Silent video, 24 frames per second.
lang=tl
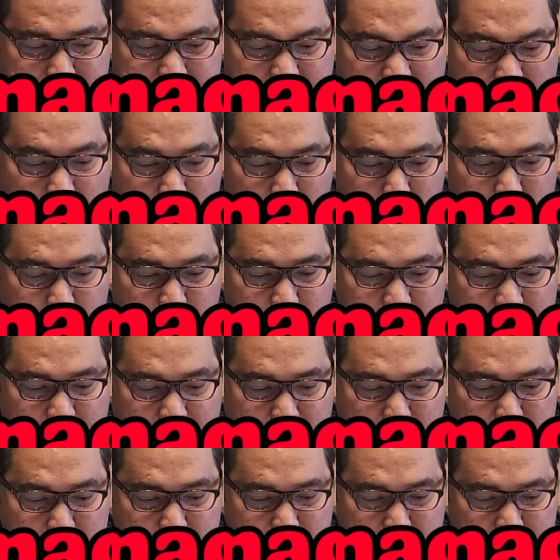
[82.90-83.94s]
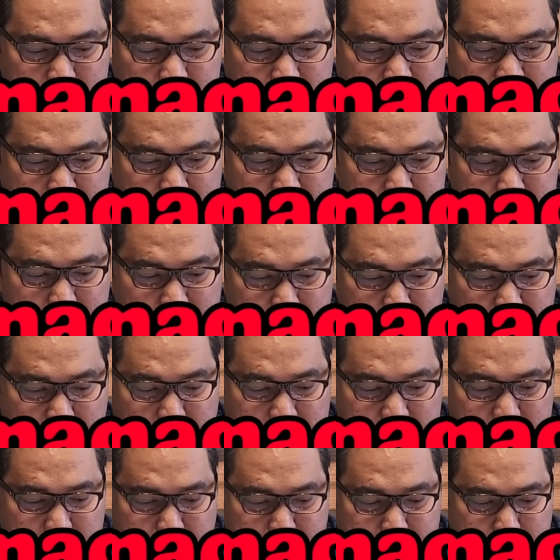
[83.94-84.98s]
Kaya ako po nagustuhan si iShot,
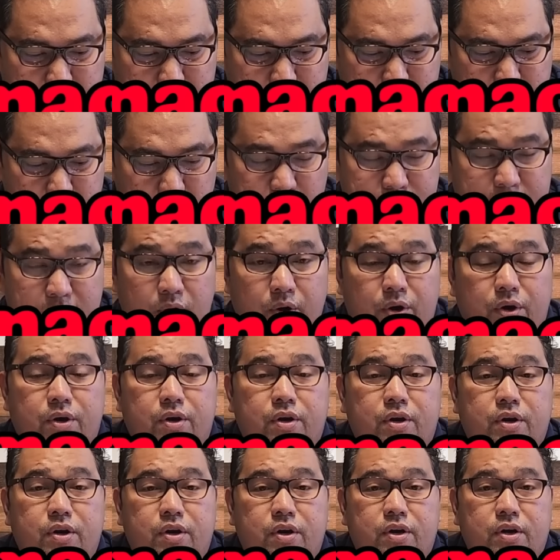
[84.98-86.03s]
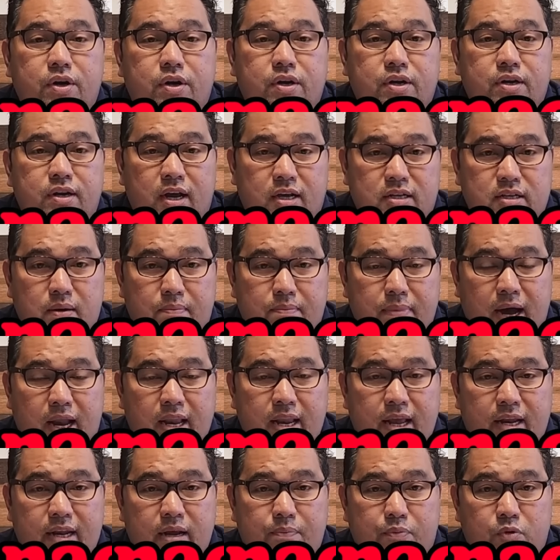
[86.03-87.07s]
maganda po yung numero. Nasa
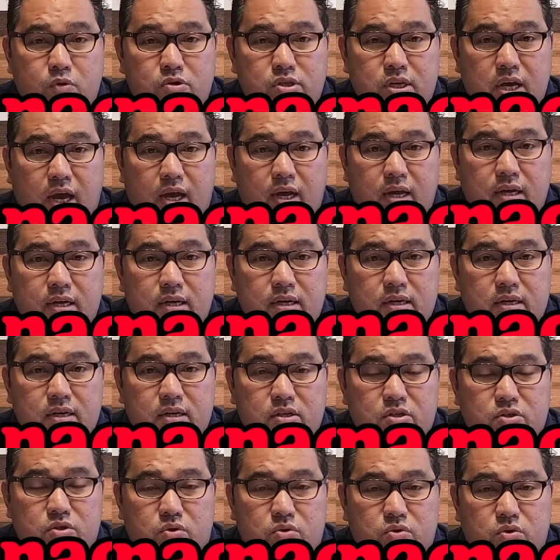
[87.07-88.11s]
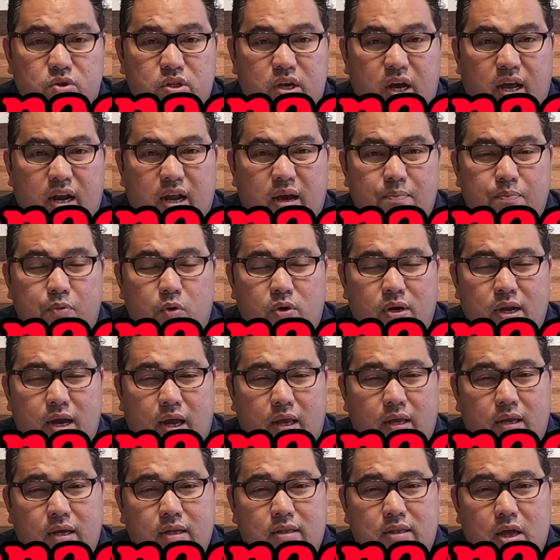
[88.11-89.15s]
balya na po siya. So nung nakaraan po,
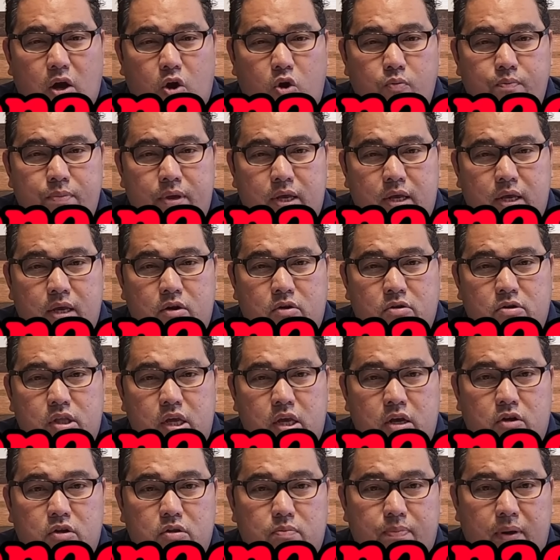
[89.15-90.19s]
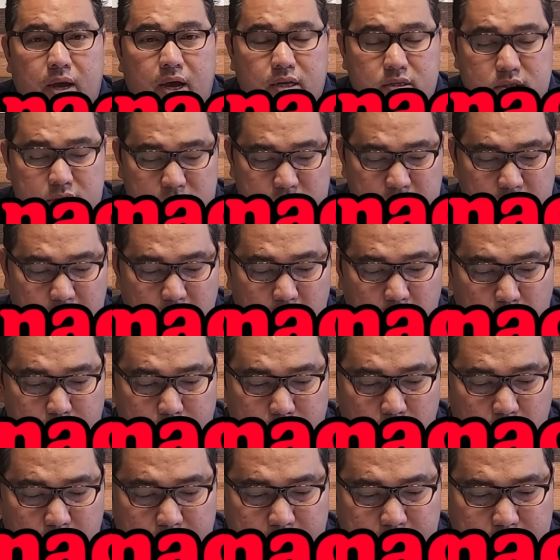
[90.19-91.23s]
nakikita ko may ikot-ikot pa. Tingin ko
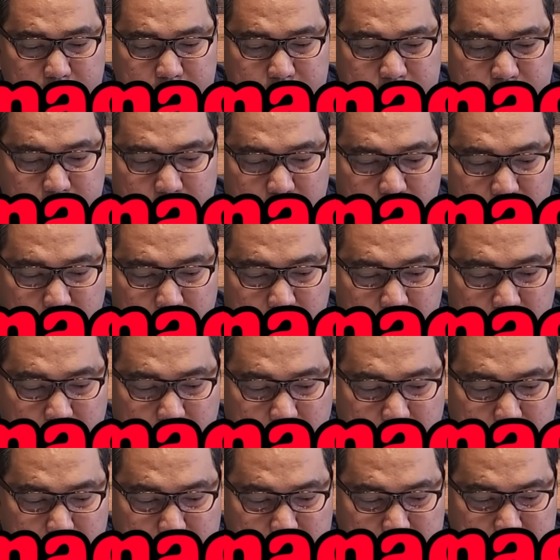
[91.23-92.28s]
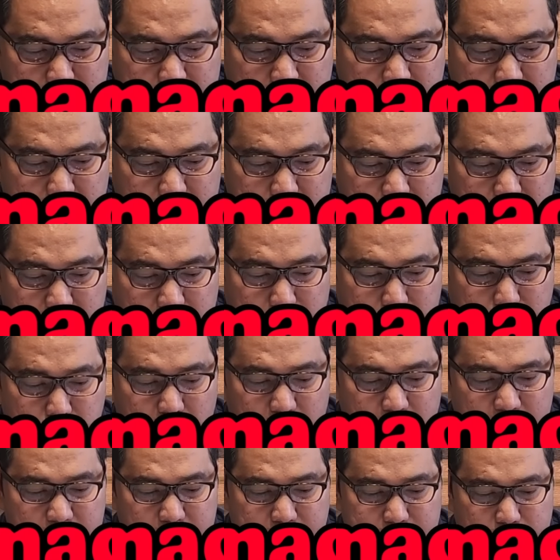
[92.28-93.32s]
po ngayon, basta
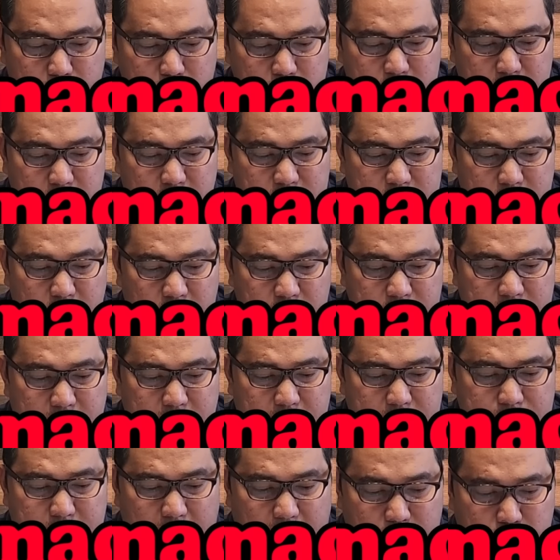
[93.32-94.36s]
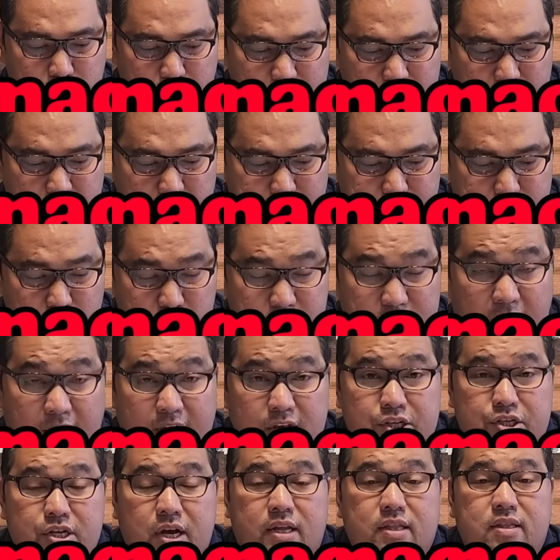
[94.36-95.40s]
magkabulan lang po sila sa unahan, baka dumating po si
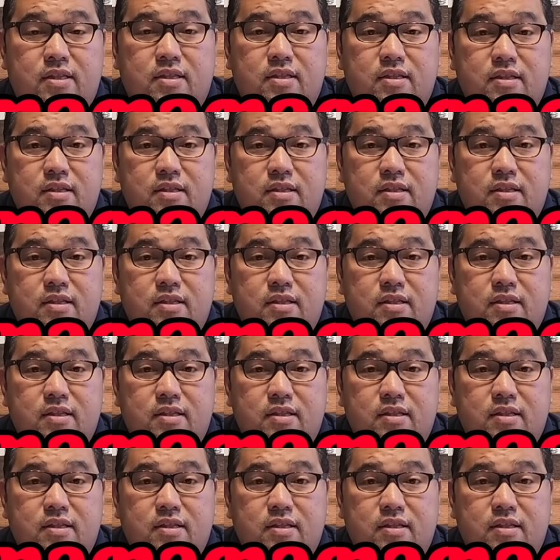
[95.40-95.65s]
Aisha.